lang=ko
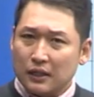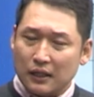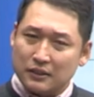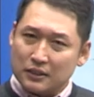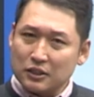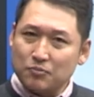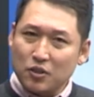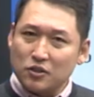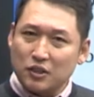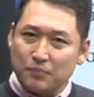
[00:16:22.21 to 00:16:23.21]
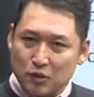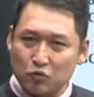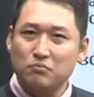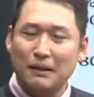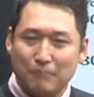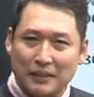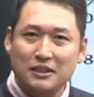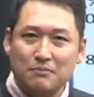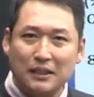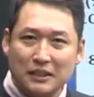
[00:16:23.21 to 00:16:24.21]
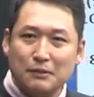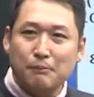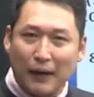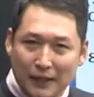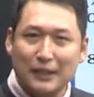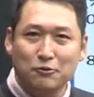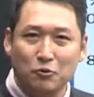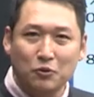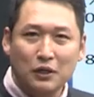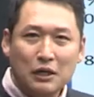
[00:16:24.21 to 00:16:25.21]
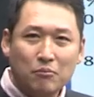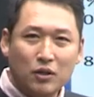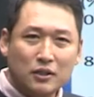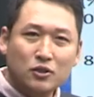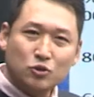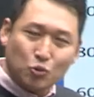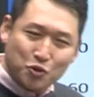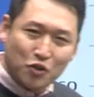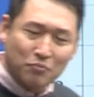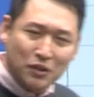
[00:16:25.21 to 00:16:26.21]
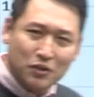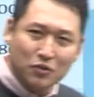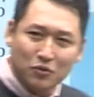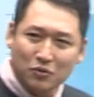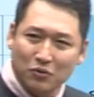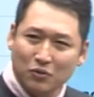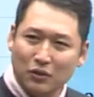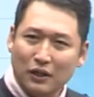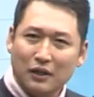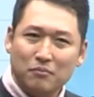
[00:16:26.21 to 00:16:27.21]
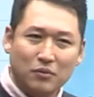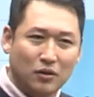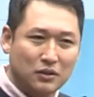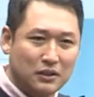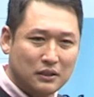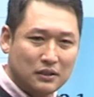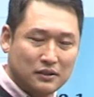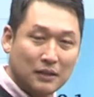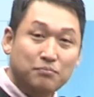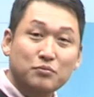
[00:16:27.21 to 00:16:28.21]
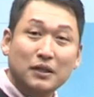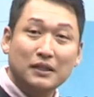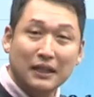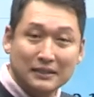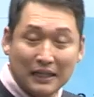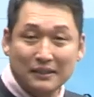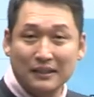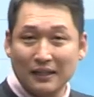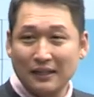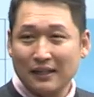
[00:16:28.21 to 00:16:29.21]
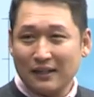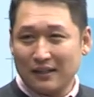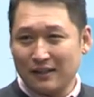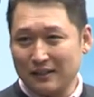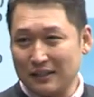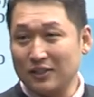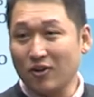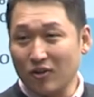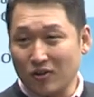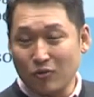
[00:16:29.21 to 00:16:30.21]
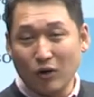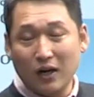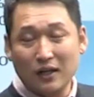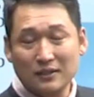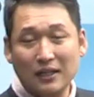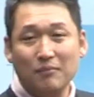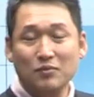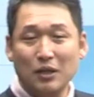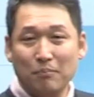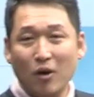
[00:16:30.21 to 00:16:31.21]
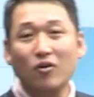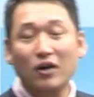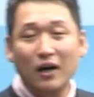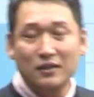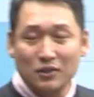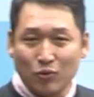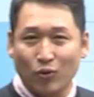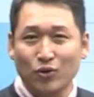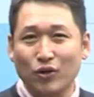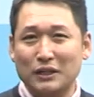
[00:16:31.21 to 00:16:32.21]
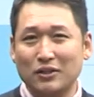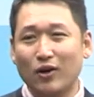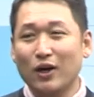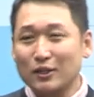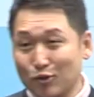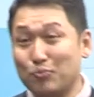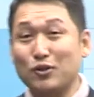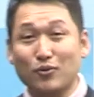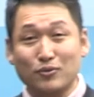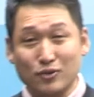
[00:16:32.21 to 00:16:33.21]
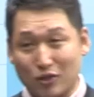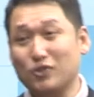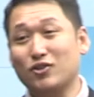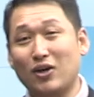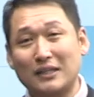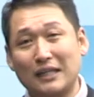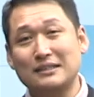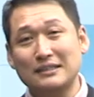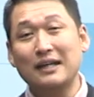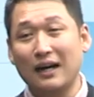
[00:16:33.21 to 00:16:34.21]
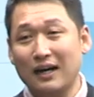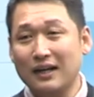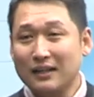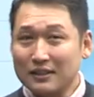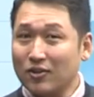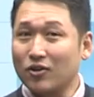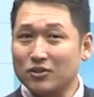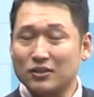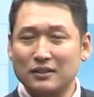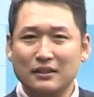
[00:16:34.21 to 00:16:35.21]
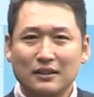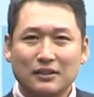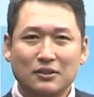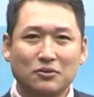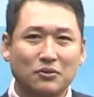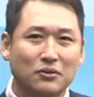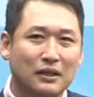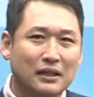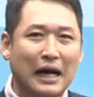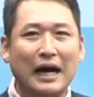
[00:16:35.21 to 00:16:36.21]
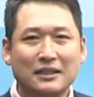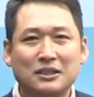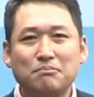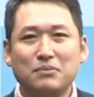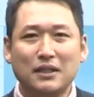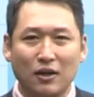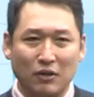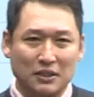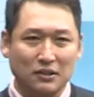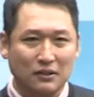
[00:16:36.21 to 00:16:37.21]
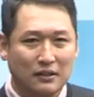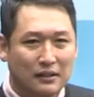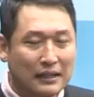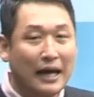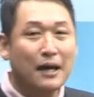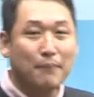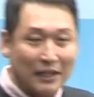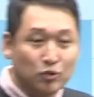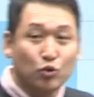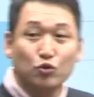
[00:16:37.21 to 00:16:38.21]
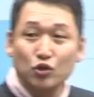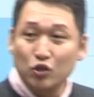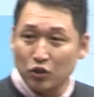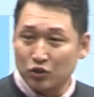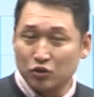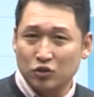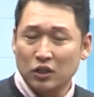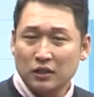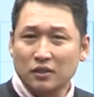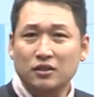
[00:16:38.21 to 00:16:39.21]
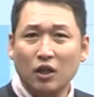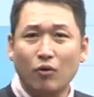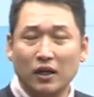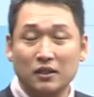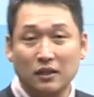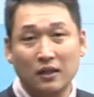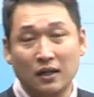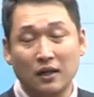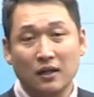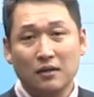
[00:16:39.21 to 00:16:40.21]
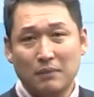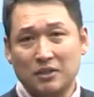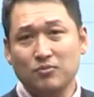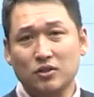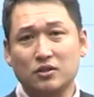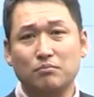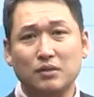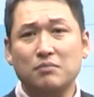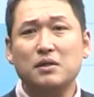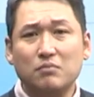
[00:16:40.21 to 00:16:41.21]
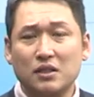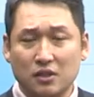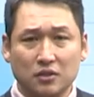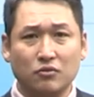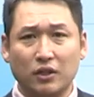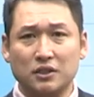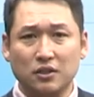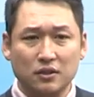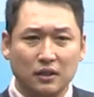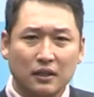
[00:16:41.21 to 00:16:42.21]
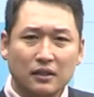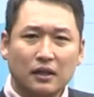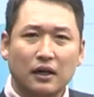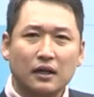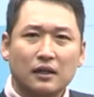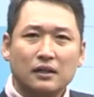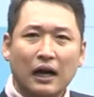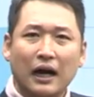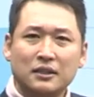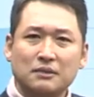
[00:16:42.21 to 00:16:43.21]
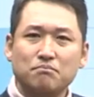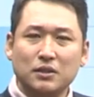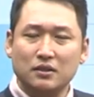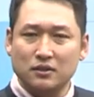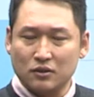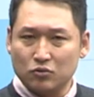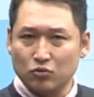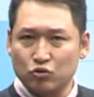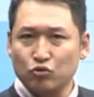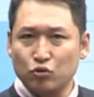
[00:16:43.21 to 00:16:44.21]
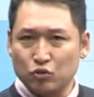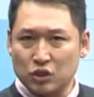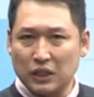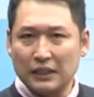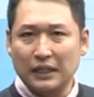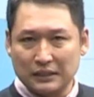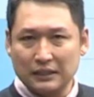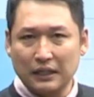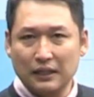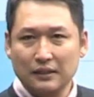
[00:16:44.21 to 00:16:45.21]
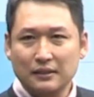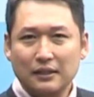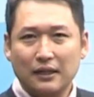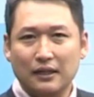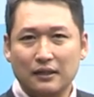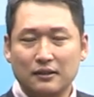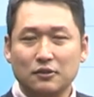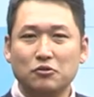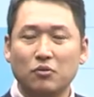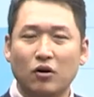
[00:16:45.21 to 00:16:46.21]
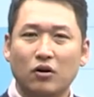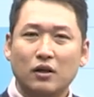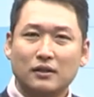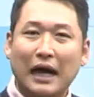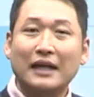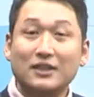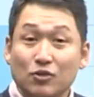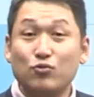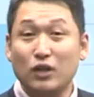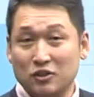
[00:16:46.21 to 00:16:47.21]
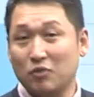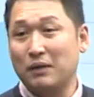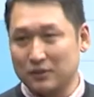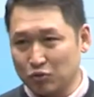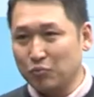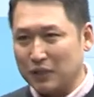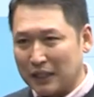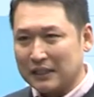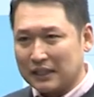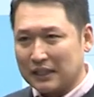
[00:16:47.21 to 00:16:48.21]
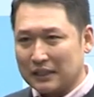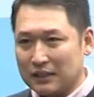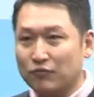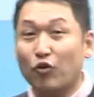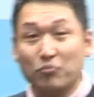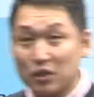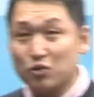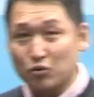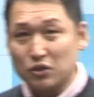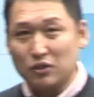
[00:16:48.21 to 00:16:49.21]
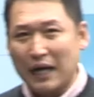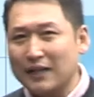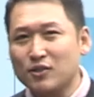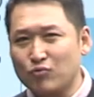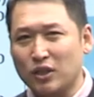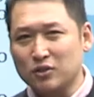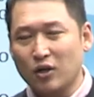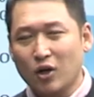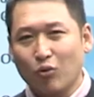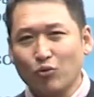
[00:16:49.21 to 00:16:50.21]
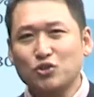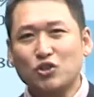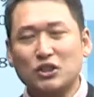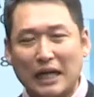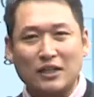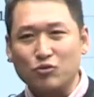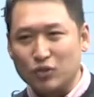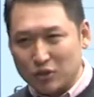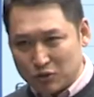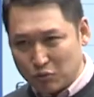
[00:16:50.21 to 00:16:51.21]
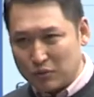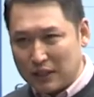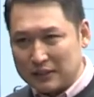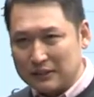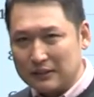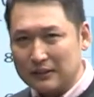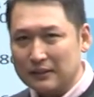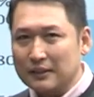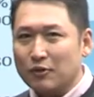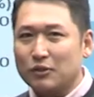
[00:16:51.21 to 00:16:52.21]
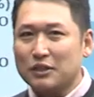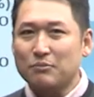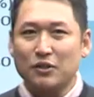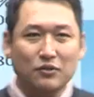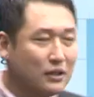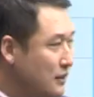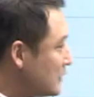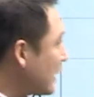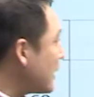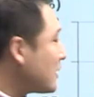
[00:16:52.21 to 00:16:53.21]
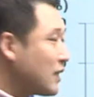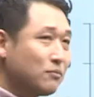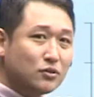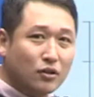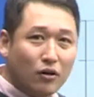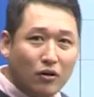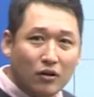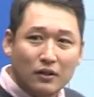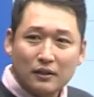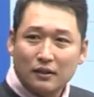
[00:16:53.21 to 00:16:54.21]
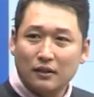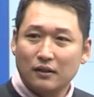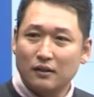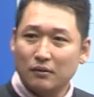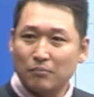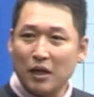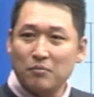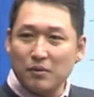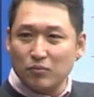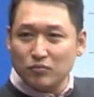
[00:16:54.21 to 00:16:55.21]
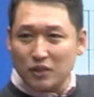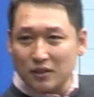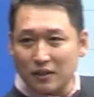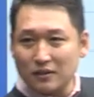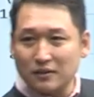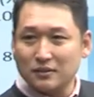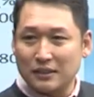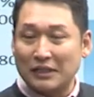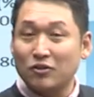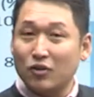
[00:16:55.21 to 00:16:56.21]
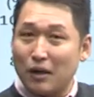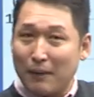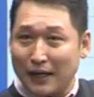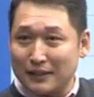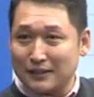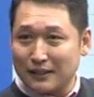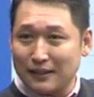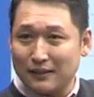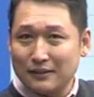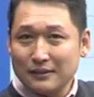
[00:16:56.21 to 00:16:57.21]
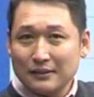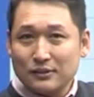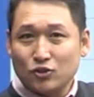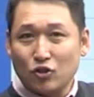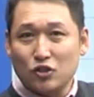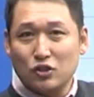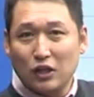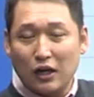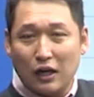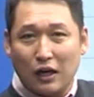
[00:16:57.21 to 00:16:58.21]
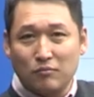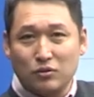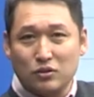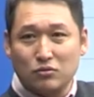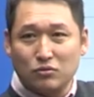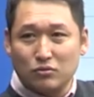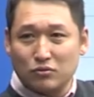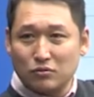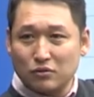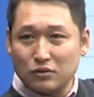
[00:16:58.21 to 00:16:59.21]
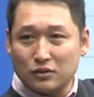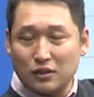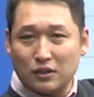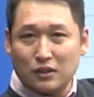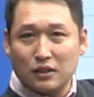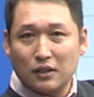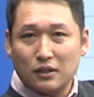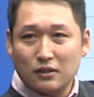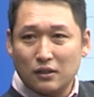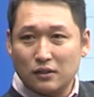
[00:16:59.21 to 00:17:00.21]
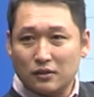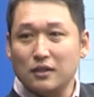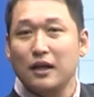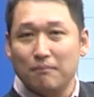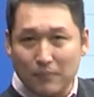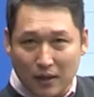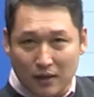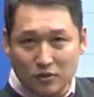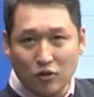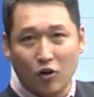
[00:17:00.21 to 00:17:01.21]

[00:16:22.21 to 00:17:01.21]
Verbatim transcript: 아, 지급 결제 비중만 봤지만이 밖에도 뭐 예를 들어 소셜 미디어로 뭐 이 제품에 대한 상세 어, 이력과 사람들의 평가를 고려해서 소비 여부를 결정한다든가 이런 것들 그리고 가심비라고 하죠. 나의 만족을 극대화하기 위해서 아까 말씀드렸듯이 미미미 제너레이션 그러니까 가심비를 또 중요시 한다든가 아 어, 그리고 뭐 나를 위해서만 소비를 한다든가 이게 포미족이죠 나를 위해서 온전히 나를 위해서 소비를 하는 거예요 왜냐하면 자랄 때부터 어 베이비붐 세대는 자녀가 많았잖아요 저희 아, 버지도 이제 어, 7남매, 저희